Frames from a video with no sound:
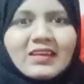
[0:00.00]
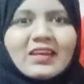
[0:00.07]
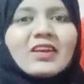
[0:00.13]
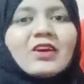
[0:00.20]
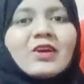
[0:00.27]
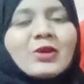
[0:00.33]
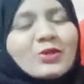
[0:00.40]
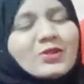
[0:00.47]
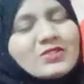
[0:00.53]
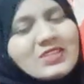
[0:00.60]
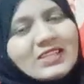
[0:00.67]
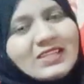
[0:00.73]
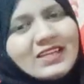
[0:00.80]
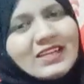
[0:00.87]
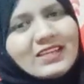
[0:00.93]
तो चलिए
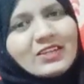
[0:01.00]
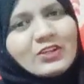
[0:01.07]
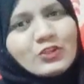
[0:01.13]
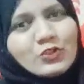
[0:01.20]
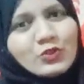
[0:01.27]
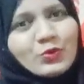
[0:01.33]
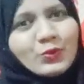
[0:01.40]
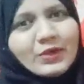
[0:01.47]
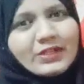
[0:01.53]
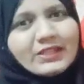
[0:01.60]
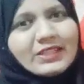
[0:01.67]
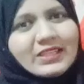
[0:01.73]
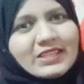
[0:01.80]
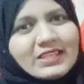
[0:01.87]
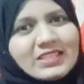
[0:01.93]
आइए शुरू करते हैं ये
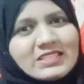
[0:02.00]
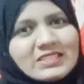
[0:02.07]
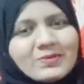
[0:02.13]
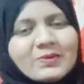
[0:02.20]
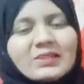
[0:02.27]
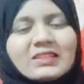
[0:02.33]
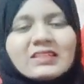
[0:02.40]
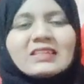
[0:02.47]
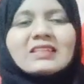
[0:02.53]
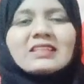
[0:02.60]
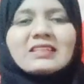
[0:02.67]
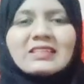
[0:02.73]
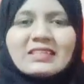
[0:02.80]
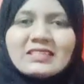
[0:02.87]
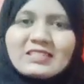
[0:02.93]
सबक लेट
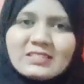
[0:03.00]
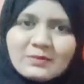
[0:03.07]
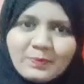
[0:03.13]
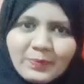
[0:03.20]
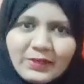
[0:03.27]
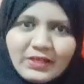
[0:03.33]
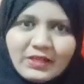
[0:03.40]
स्पीक